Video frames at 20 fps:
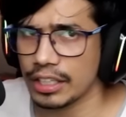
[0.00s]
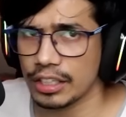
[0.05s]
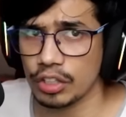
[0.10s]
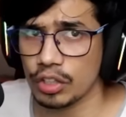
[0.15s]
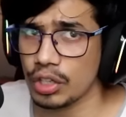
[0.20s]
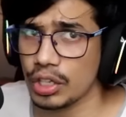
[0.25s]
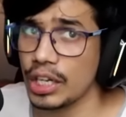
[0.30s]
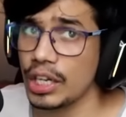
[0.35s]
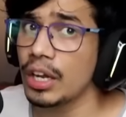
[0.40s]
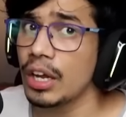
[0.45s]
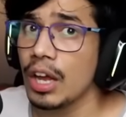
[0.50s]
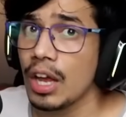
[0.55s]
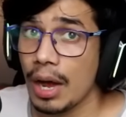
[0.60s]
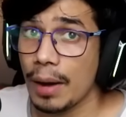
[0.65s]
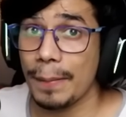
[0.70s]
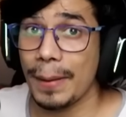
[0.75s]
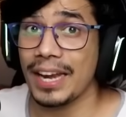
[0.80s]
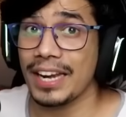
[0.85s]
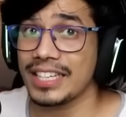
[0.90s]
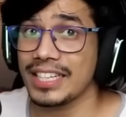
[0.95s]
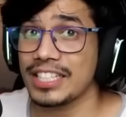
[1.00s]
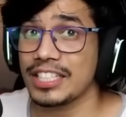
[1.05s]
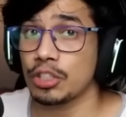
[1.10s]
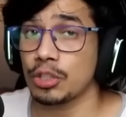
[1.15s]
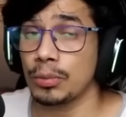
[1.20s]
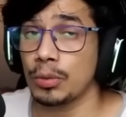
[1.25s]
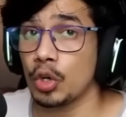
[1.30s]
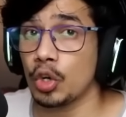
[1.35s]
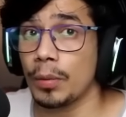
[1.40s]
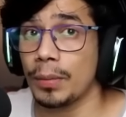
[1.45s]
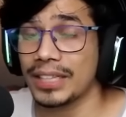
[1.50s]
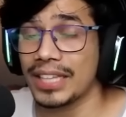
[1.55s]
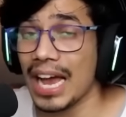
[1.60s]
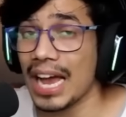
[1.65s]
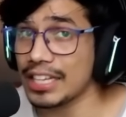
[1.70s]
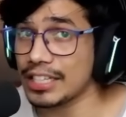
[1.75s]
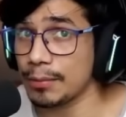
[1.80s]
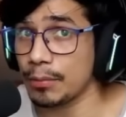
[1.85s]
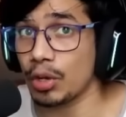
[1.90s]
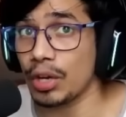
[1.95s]
रहा था क्योंकि मैंने जैसे तुम लोगों को
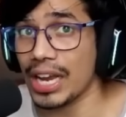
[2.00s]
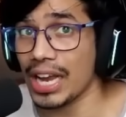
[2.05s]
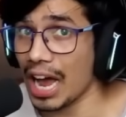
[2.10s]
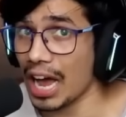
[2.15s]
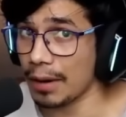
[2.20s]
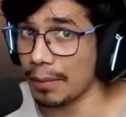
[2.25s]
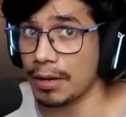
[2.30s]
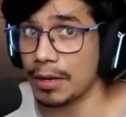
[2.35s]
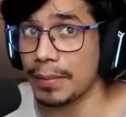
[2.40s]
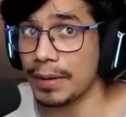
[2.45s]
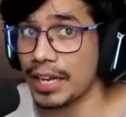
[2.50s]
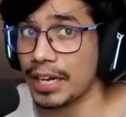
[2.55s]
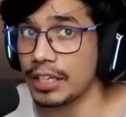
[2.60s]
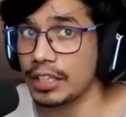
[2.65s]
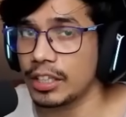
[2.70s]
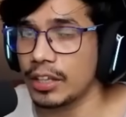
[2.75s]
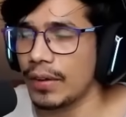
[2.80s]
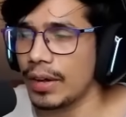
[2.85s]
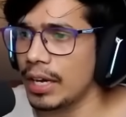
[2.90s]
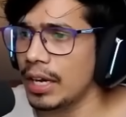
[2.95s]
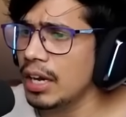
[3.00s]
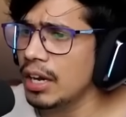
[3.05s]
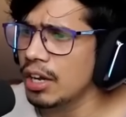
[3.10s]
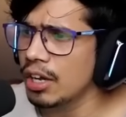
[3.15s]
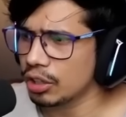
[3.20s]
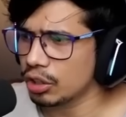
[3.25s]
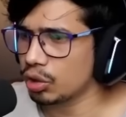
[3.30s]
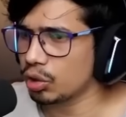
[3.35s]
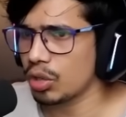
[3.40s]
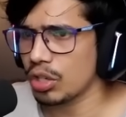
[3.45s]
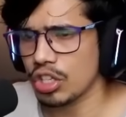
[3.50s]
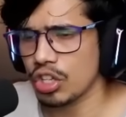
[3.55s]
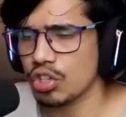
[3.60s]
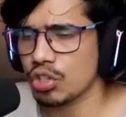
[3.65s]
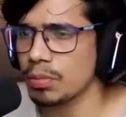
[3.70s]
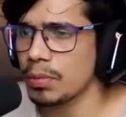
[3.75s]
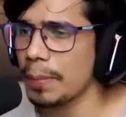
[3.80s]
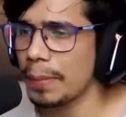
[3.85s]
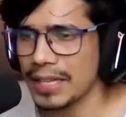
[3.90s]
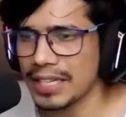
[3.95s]
बताया आज हम लोग एक आर्मर भी खरीदने वाले तो थोड़ा सा
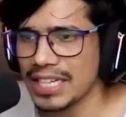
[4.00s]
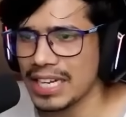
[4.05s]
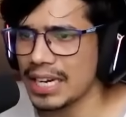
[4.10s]
उसमें पैसा